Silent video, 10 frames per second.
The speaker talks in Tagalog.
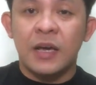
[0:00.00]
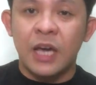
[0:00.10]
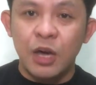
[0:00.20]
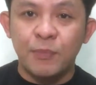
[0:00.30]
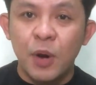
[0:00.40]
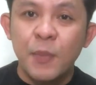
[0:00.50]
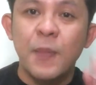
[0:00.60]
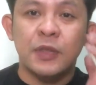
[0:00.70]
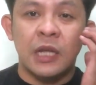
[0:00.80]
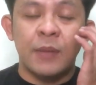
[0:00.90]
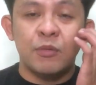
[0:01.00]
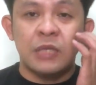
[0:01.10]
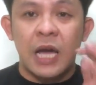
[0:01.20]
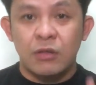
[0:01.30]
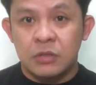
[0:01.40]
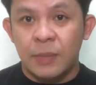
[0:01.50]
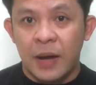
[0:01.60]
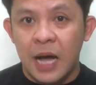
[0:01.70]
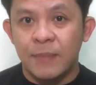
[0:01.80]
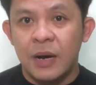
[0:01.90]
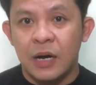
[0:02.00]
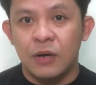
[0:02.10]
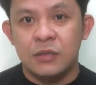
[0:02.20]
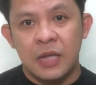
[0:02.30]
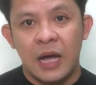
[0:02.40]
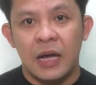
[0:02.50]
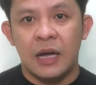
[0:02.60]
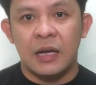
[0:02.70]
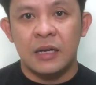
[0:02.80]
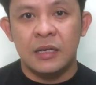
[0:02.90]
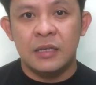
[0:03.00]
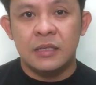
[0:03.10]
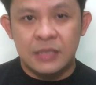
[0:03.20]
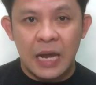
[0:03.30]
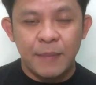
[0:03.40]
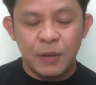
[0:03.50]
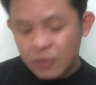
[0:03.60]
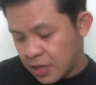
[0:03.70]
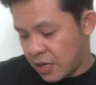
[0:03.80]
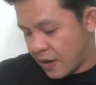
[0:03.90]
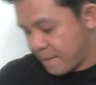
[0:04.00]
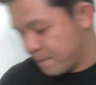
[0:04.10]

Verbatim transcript: Ngayon po pupunta na po tayo dun sa mahabang kahon na sinabi ko kanina.